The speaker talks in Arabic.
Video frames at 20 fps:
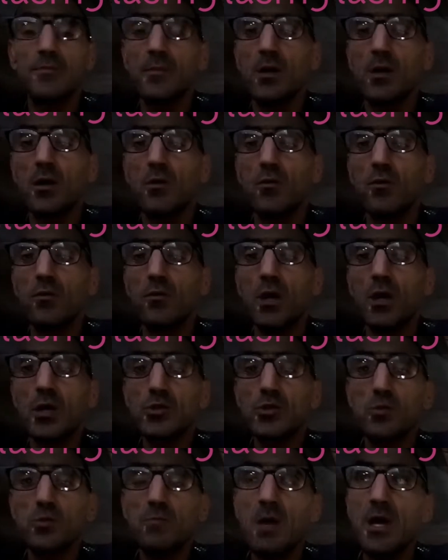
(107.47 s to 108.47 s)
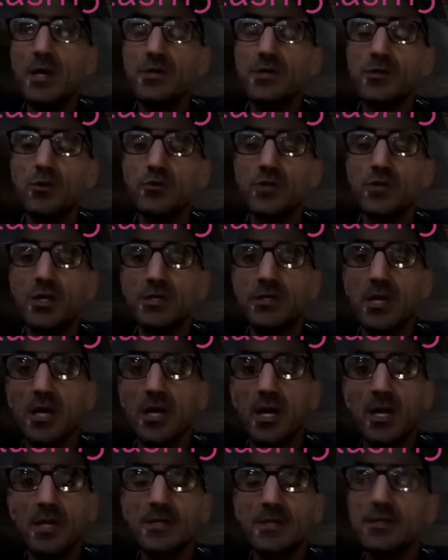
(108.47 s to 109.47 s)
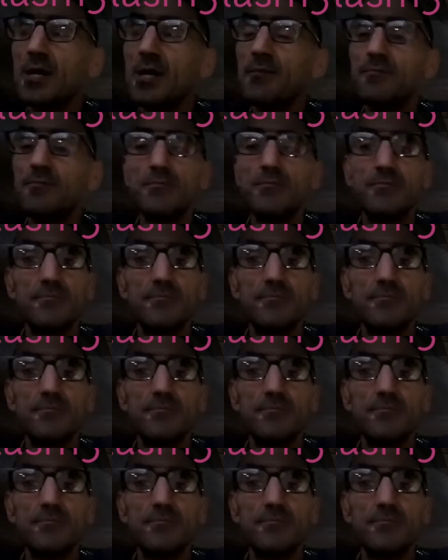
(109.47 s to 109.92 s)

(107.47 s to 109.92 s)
او رجل مع زوجته خصام